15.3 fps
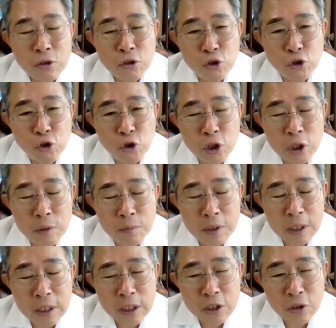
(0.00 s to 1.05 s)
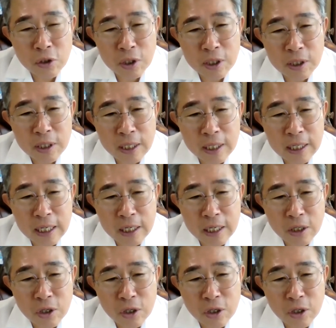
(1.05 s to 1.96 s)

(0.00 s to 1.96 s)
주님이 저희한테 가르쳐